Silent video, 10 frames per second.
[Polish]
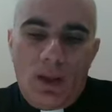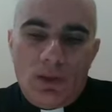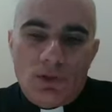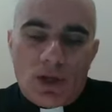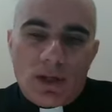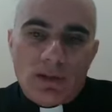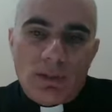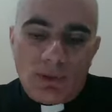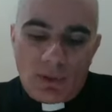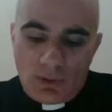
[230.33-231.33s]
Z
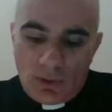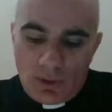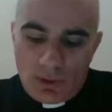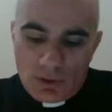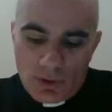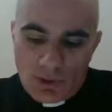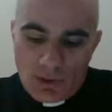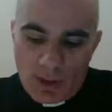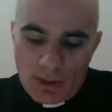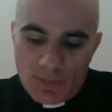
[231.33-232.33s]
czasem, gdy
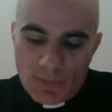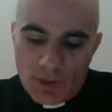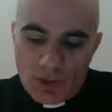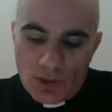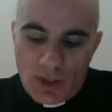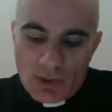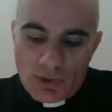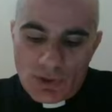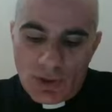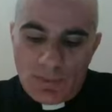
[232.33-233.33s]
chrześcijaństwo zaczyna
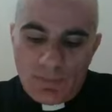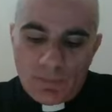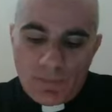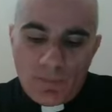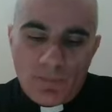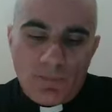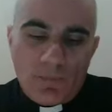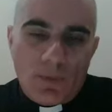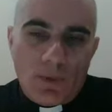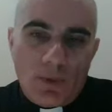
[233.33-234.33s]
się
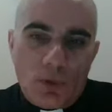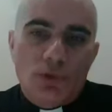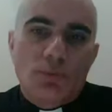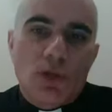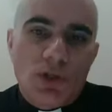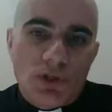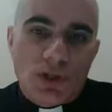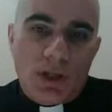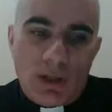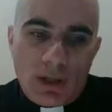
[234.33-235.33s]

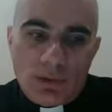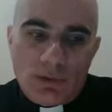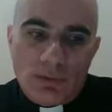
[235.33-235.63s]
rozprzestrzeniać,